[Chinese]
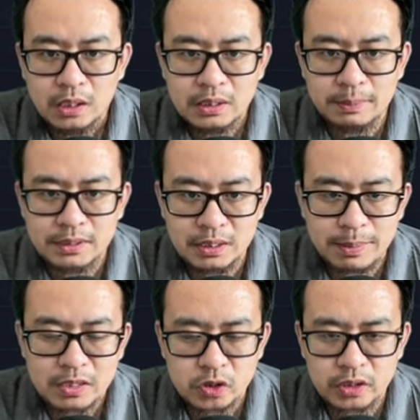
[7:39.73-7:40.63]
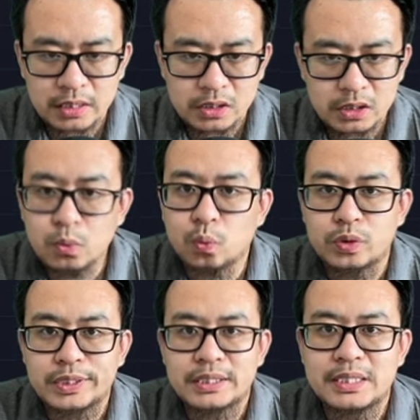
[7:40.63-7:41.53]
那么，即便是降息五
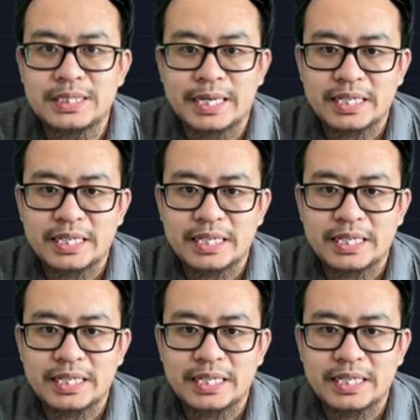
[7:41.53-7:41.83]
十个基点，